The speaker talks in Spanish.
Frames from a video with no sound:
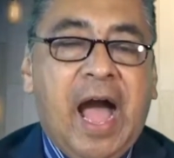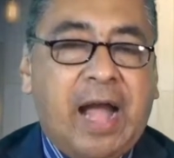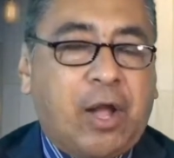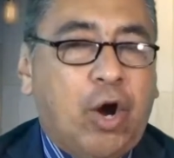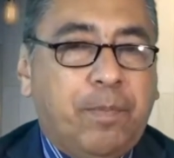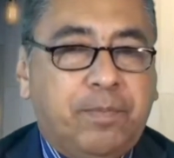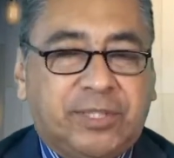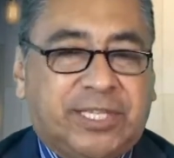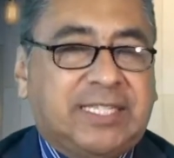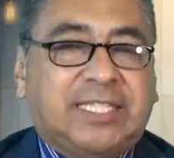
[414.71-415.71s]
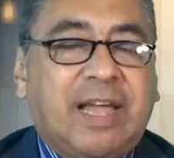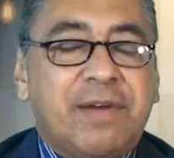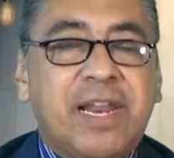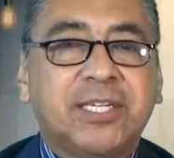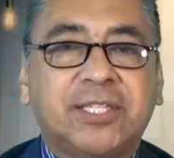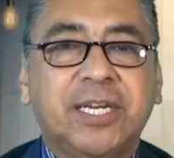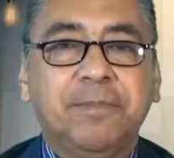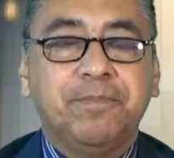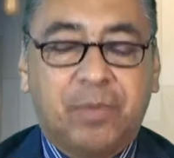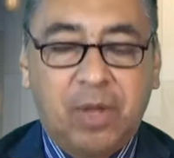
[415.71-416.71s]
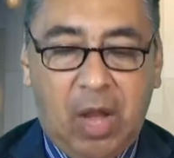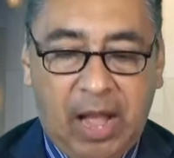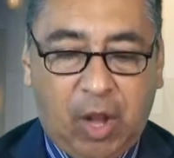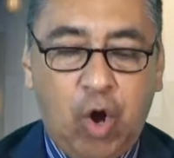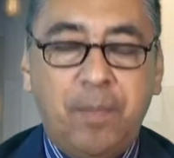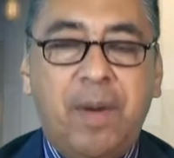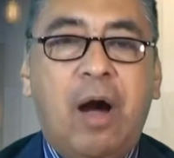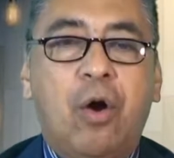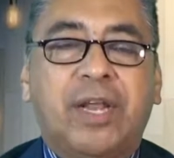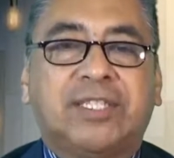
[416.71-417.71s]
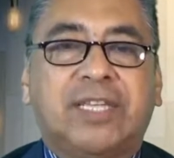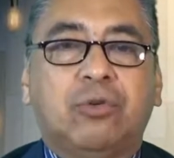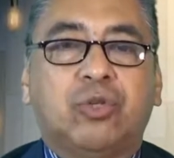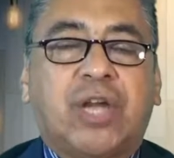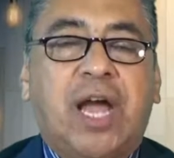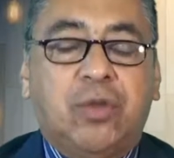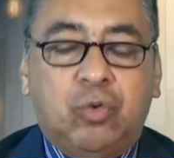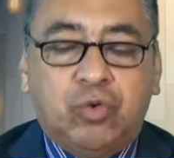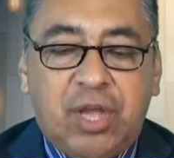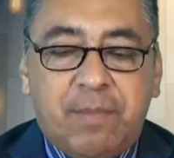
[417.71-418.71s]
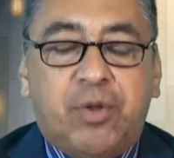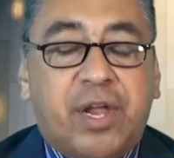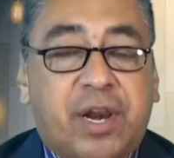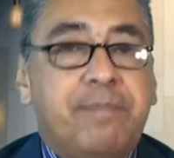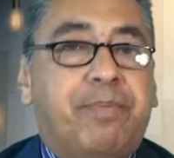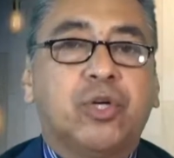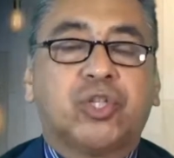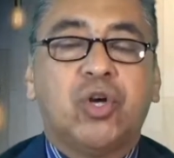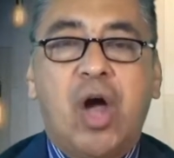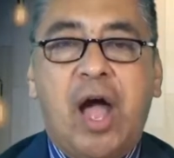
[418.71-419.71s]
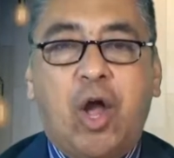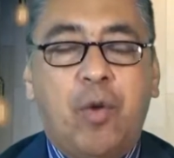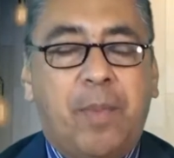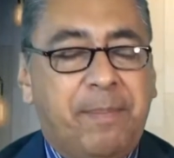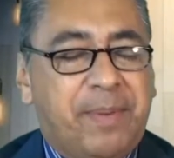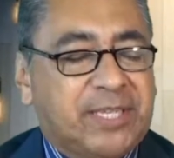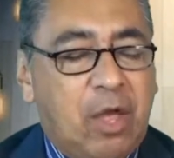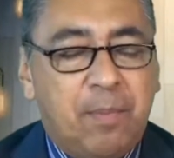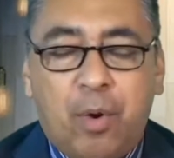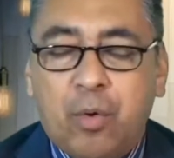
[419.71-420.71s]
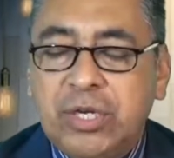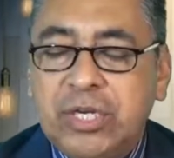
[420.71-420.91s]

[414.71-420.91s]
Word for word: Jacob se establece, Jacob ahora está buscando un tiempo de reposo, Jacob ha pasado por